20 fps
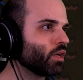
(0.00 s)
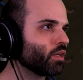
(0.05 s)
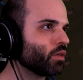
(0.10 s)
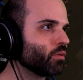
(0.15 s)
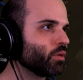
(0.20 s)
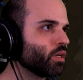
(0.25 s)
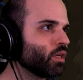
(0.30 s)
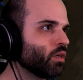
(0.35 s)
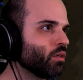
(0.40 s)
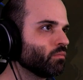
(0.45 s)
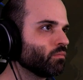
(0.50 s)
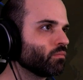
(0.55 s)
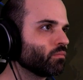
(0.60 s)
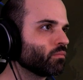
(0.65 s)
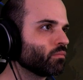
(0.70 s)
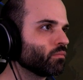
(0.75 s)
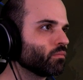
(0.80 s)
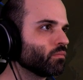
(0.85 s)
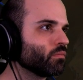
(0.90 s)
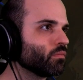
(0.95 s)
nevera.
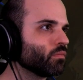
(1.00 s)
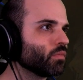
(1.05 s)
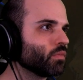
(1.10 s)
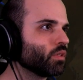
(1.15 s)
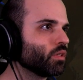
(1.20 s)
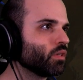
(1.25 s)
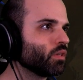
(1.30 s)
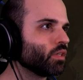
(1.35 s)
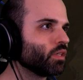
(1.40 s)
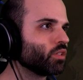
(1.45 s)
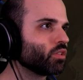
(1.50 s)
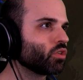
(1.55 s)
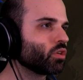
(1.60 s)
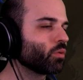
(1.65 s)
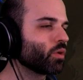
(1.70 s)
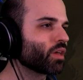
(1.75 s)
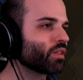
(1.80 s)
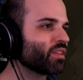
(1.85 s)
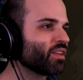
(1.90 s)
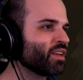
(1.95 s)
Esto lo
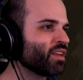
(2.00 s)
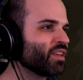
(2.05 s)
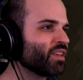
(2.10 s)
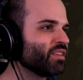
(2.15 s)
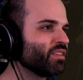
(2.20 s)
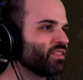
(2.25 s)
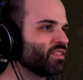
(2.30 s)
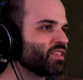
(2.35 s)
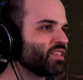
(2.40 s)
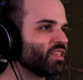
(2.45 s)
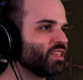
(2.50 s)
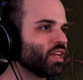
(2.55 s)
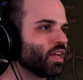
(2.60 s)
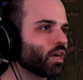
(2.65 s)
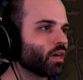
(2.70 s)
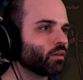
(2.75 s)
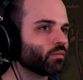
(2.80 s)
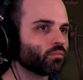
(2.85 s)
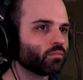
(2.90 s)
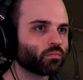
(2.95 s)
voy a hacer
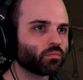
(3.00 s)
ya.